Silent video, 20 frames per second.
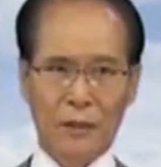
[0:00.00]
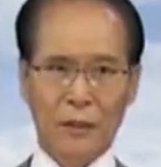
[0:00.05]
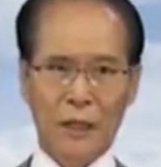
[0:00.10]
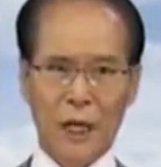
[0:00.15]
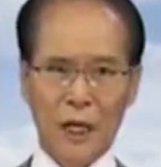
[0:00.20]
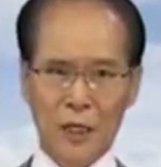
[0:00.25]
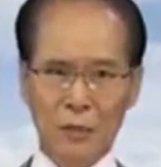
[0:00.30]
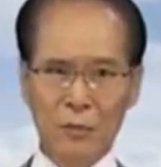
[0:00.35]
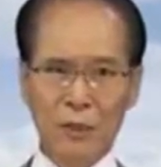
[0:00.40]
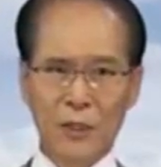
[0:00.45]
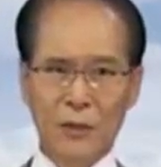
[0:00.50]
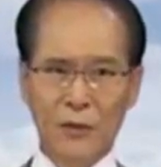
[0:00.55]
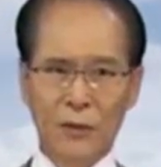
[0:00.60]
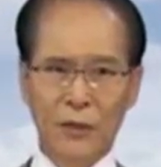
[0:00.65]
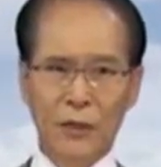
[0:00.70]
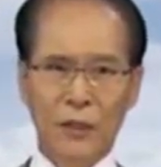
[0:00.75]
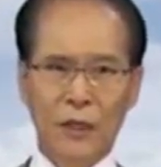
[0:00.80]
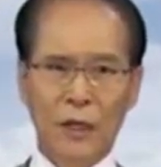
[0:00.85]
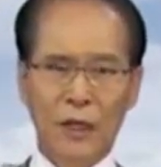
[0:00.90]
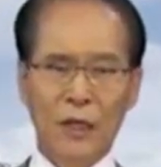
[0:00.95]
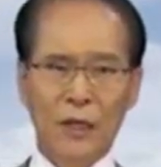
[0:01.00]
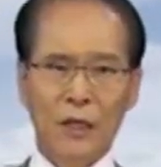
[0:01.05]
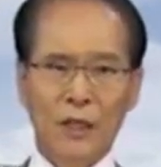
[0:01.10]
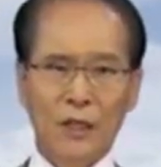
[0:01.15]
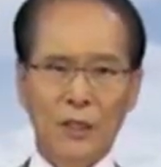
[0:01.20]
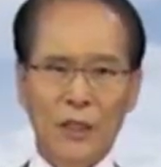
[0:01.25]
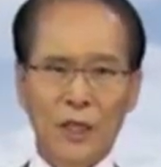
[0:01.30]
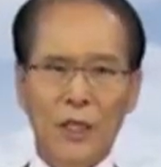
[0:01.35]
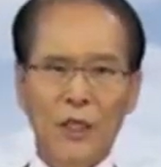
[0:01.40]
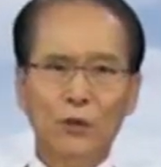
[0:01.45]
다음은
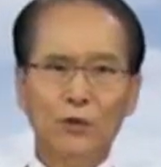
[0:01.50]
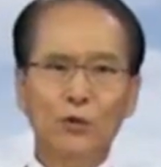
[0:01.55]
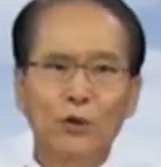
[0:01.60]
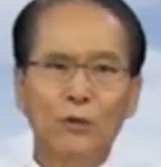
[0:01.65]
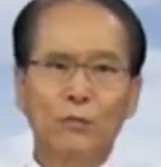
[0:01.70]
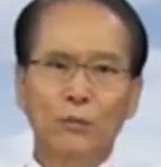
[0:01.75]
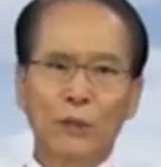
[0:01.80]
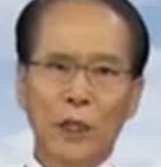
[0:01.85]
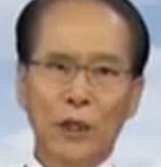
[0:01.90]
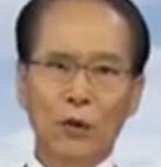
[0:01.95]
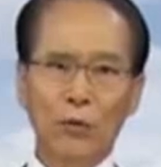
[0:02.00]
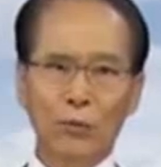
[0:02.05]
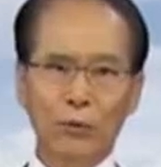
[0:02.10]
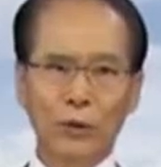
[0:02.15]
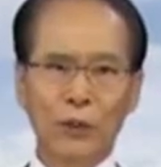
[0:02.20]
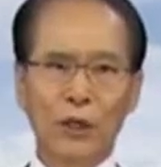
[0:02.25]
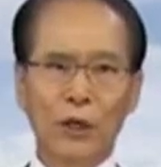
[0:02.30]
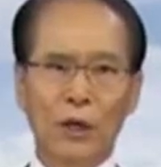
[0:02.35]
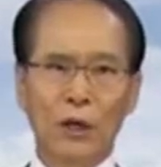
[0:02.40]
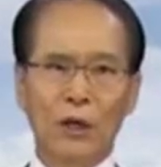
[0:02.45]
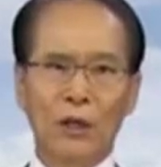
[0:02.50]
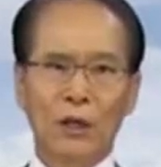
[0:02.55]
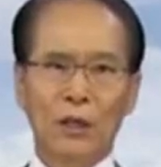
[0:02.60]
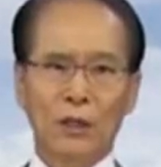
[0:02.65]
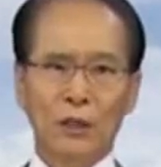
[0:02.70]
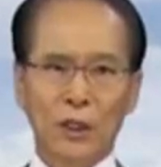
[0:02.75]
예수님 때로부터